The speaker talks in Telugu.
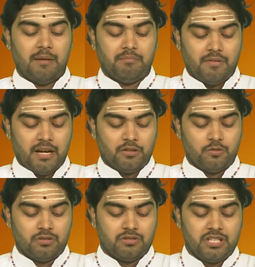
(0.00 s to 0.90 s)
అమ్మవారి
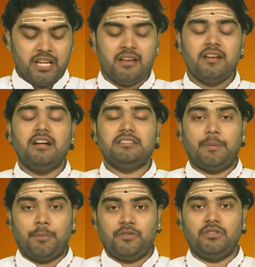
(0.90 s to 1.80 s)
గురించి
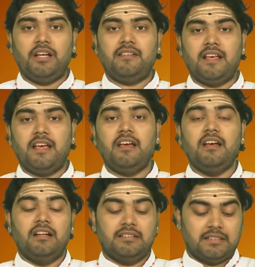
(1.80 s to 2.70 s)
తపస్సు చేసి
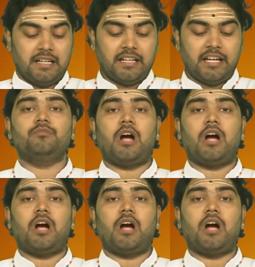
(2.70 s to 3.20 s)
తనకి